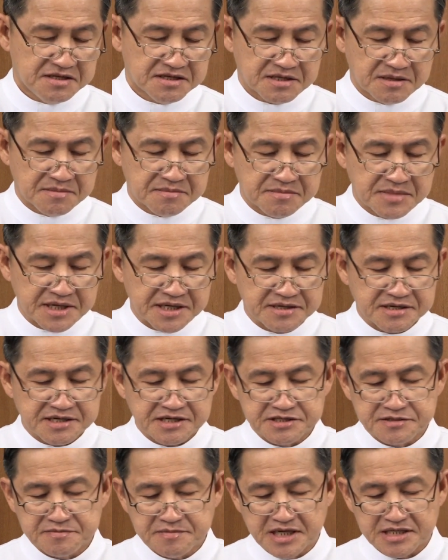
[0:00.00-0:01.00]
ทำไมค
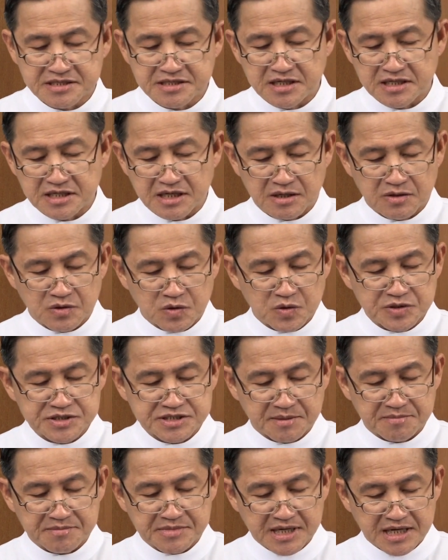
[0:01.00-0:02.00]
ริสต์มาสจึงยังคง
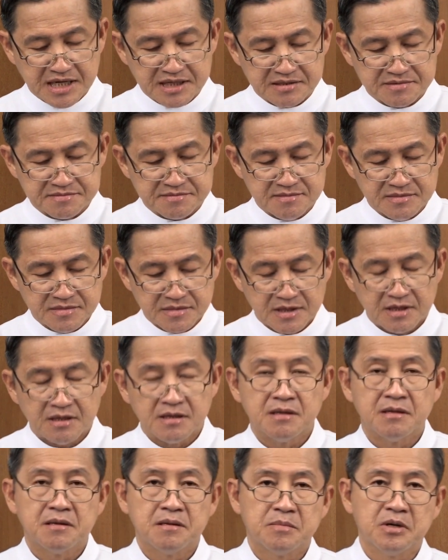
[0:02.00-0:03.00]
สำคัญ
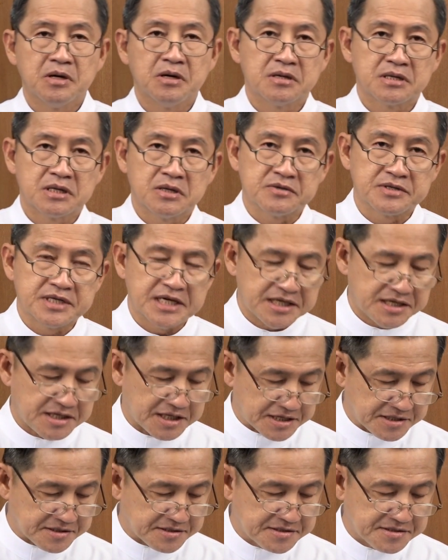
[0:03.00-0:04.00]
เพราะเราได้
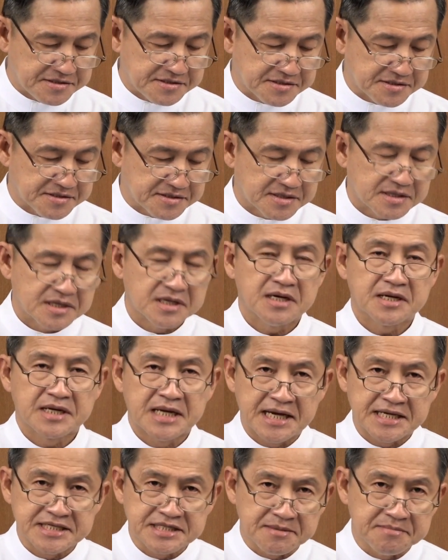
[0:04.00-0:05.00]
เห็น
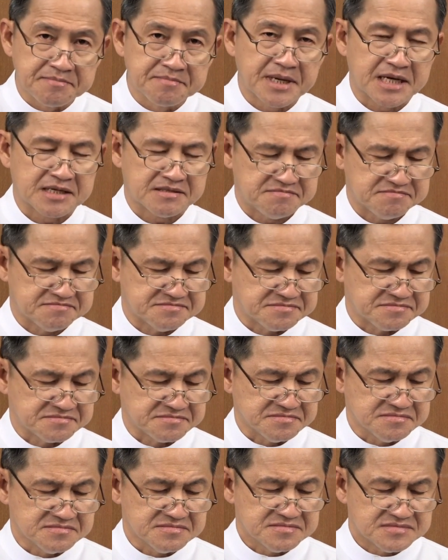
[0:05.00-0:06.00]
ได้สัมผัส
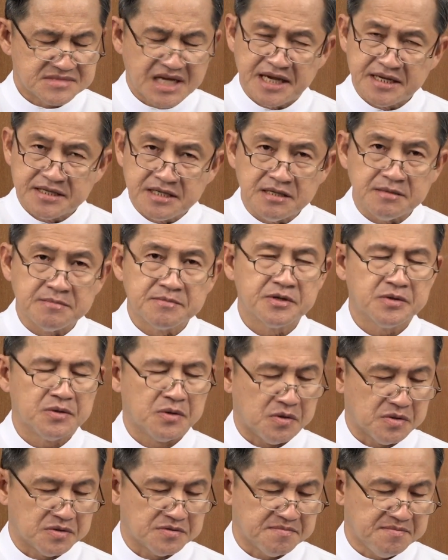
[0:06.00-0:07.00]
ได้ยินพระอ
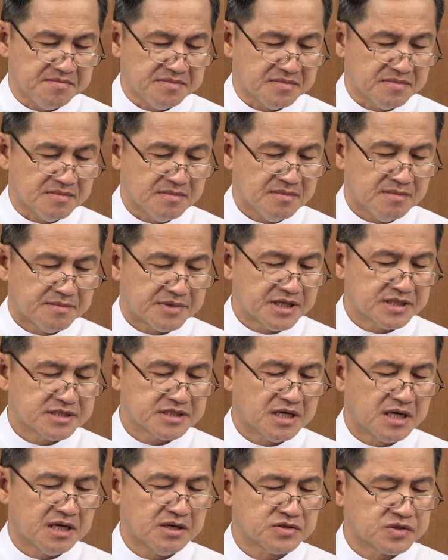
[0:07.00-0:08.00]
งค์ พระ
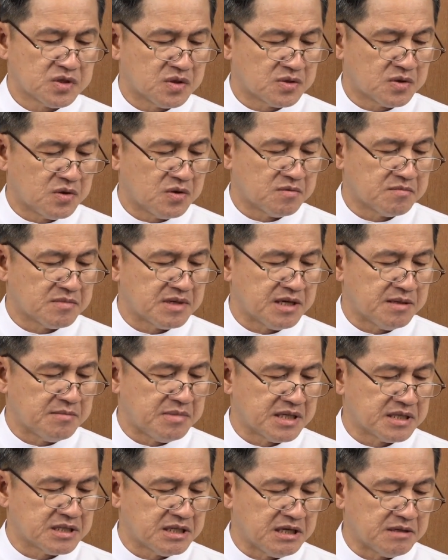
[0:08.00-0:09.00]
เจ้าทรงลงมา
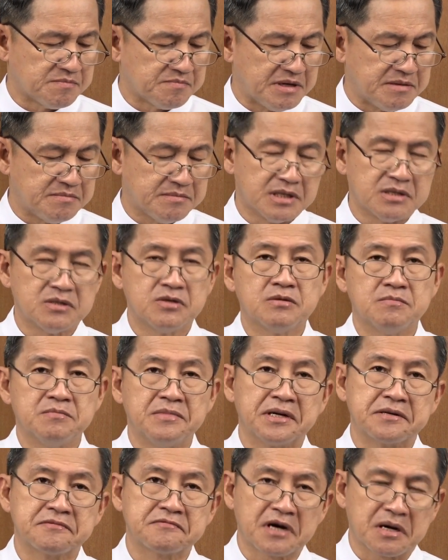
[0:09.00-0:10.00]
บังเกิดเป็นมนุษย์เห
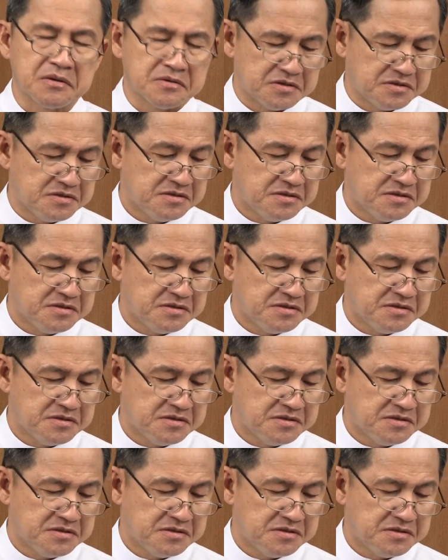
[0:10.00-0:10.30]
มือนเรา